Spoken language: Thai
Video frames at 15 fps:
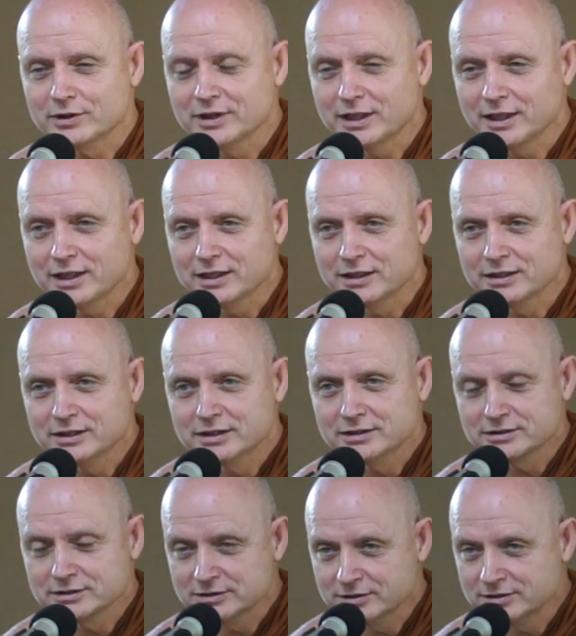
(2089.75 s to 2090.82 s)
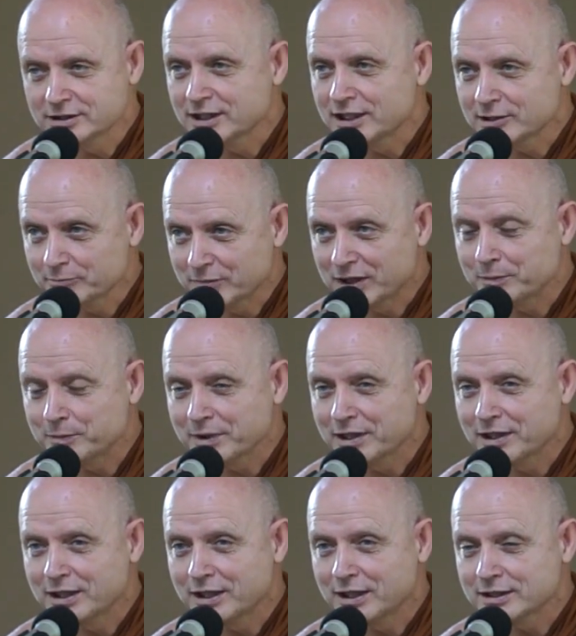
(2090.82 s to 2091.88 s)
นะ คือการภาว
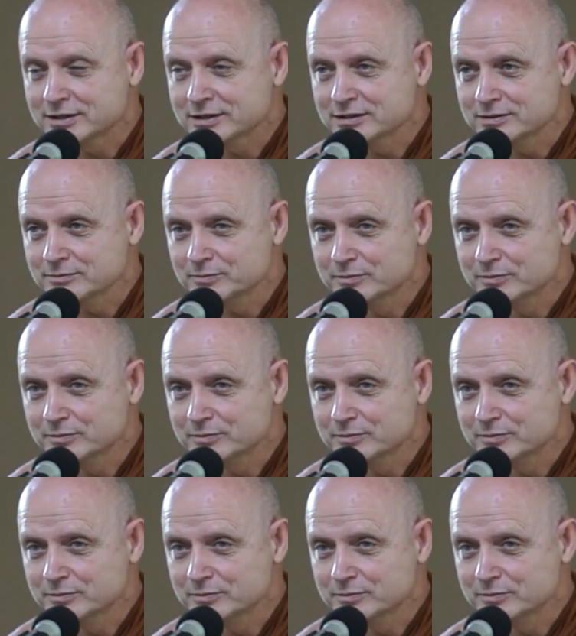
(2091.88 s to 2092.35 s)
นานะ